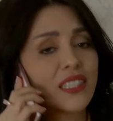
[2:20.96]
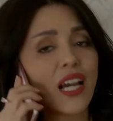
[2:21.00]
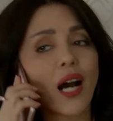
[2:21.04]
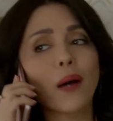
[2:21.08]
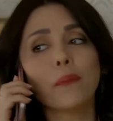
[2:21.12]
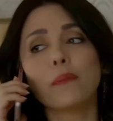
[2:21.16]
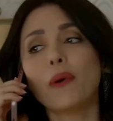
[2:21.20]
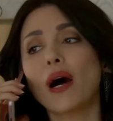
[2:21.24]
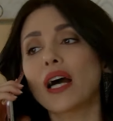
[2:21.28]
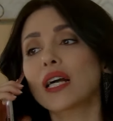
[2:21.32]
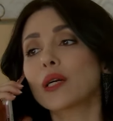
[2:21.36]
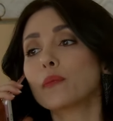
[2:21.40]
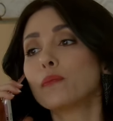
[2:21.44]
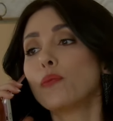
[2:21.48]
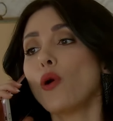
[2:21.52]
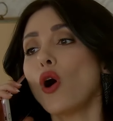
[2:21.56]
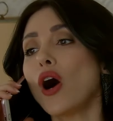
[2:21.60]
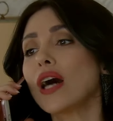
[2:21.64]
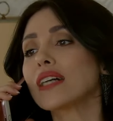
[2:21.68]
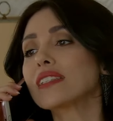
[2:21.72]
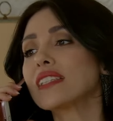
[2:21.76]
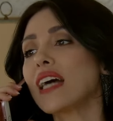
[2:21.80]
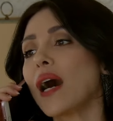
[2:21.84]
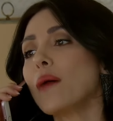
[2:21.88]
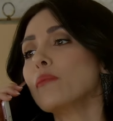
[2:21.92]
Ya bak bu
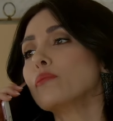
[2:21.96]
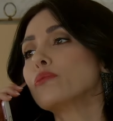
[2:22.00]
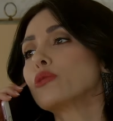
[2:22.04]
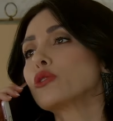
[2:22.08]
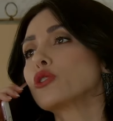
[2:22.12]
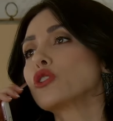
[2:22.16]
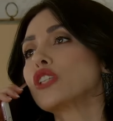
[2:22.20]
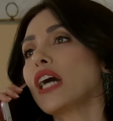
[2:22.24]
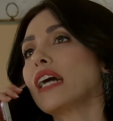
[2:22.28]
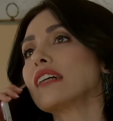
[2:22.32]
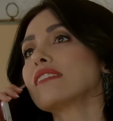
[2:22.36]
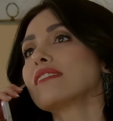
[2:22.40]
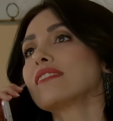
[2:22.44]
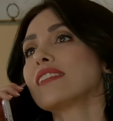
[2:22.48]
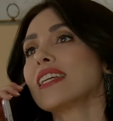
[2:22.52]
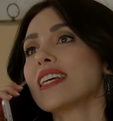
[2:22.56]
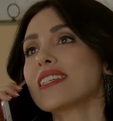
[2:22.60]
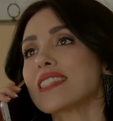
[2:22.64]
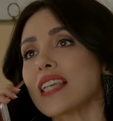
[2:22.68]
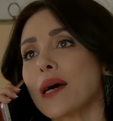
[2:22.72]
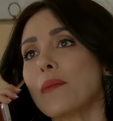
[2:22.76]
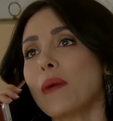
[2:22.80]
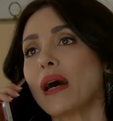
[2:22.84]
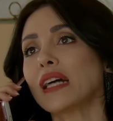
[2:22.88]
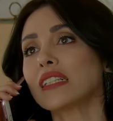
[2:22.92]
adam buradan ne
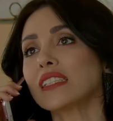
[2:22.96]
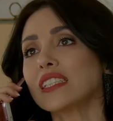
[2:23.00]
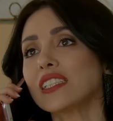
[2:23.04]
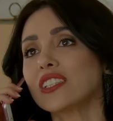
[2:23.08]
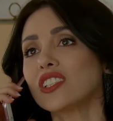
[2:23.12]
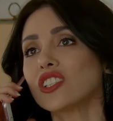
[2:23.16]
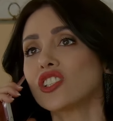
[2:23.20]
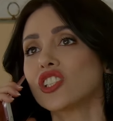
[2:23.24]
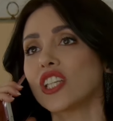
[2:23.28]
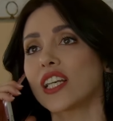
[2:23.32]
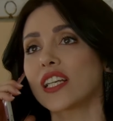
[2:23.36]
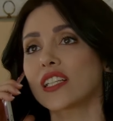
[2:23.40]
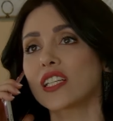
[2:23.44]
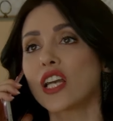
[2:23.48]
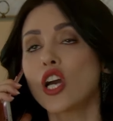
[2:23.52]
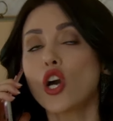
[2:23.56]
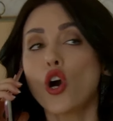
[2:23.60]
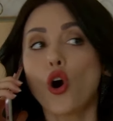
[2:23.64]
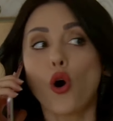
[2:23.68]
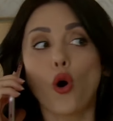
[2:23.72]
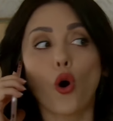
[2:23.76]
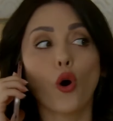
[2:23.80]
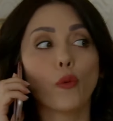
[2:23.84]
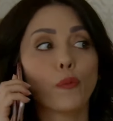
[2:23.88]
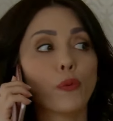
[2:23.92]
zaman gidecek?
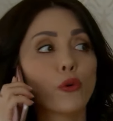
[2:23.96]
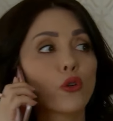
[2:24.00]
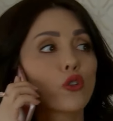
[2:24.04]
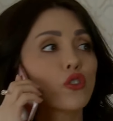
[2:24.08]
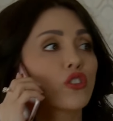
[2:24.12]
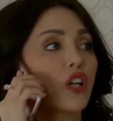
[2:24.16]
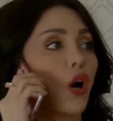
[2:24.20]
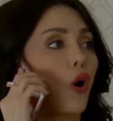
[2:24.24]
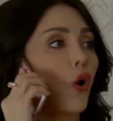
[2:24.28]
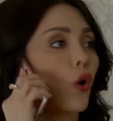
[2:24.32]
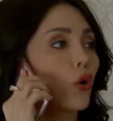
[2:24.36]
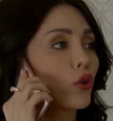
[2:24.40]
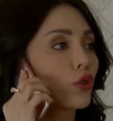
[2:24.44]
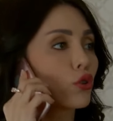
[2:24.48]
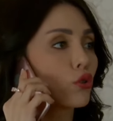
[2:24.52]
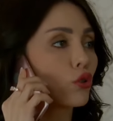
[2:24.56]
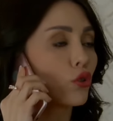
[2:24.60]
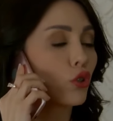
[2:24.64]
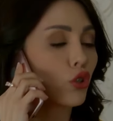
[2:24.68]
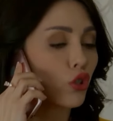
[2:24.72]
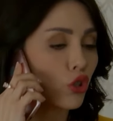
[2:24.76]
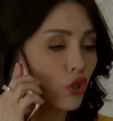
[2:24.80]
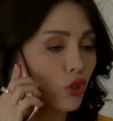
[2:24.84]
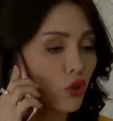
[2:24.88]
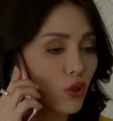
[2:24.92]
O burada
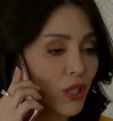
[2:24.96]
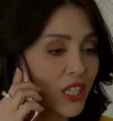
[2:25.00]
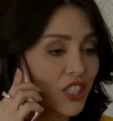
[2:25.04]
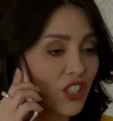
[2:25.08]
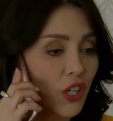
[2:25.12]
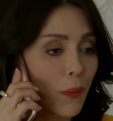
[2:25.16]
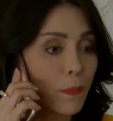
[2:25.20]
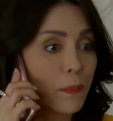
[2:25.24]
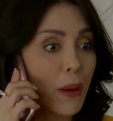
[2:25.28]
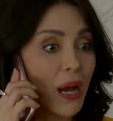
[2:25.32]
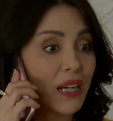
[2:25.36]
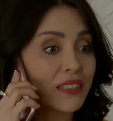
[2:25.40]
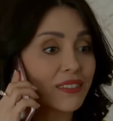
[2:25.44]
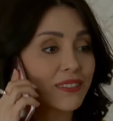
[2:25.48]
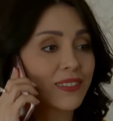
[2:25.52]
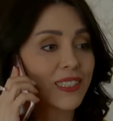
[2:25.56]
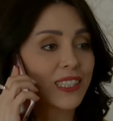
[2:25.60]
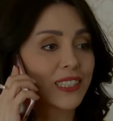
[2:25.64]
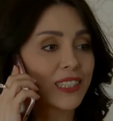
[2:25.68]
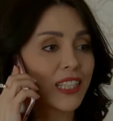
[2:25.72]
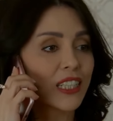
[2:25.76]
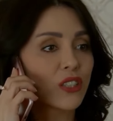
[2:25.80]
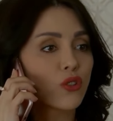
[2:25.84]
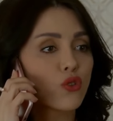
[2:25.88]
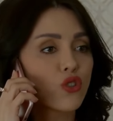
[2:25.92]
olduğu sürece ben
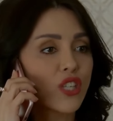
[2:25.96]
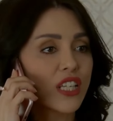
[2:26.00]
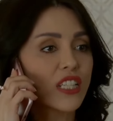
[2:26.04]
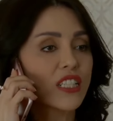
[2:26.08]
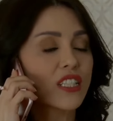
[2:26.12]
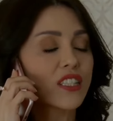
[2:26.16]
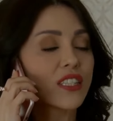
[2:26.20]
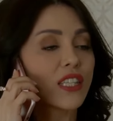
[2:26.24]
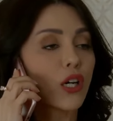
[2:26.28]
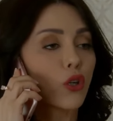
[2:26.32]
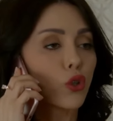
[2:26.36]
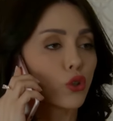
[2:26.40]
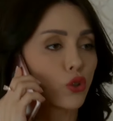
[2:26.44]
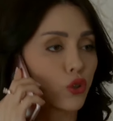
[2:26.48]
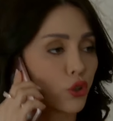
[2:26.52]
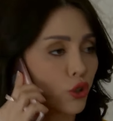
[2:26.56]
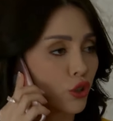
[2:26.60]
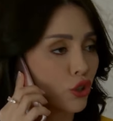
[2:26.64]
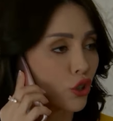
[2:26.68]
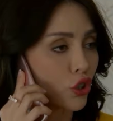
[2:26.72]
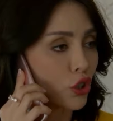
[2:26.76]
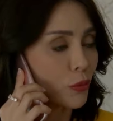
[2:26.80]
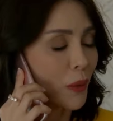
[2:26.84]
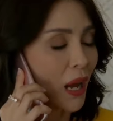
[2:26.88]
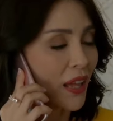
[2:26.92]
diken üzerinde
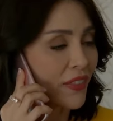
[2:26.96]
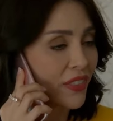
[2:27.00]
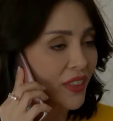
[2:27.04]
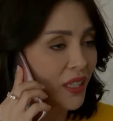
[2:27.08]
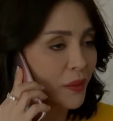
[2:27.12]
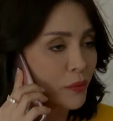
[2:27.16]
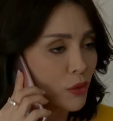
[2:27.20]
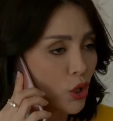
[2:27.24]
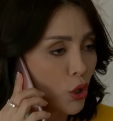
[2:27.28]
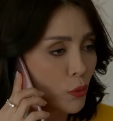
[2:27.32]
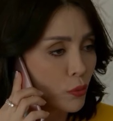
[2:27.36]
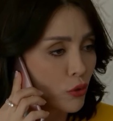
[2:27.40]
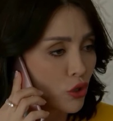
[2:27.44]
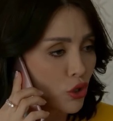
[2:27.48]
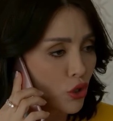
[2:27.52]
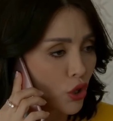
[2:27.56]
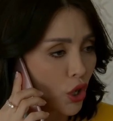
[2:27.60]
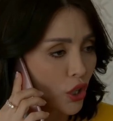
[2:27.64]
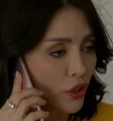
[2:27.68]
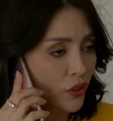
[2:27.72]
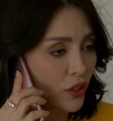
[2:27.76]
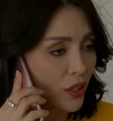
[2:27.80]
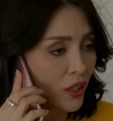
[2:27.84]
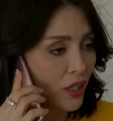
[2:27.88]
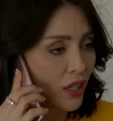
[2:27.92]
oturuyorum anlamıyor
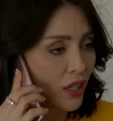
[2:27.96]
musun?